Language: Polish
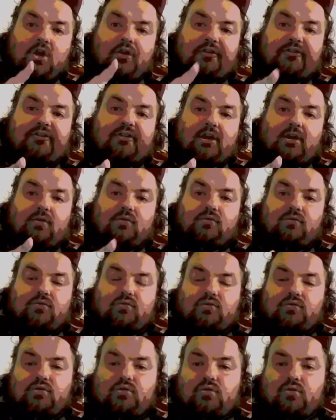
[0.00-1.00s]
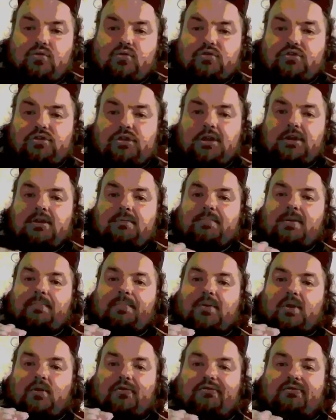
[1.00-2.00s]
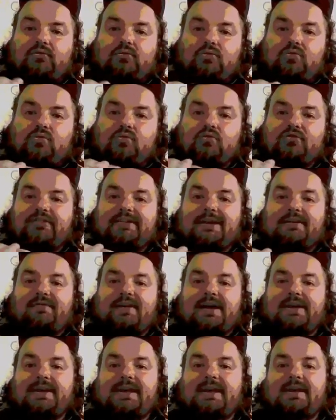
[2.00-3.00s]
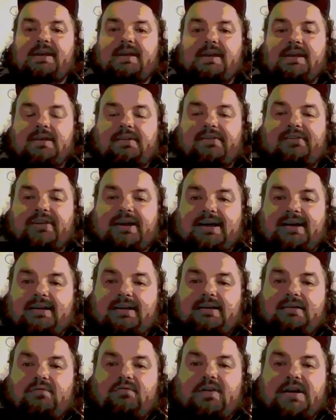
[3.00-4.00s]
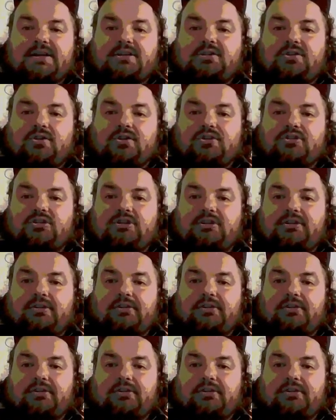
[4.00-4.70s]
są już po prostu uznawane za wartości,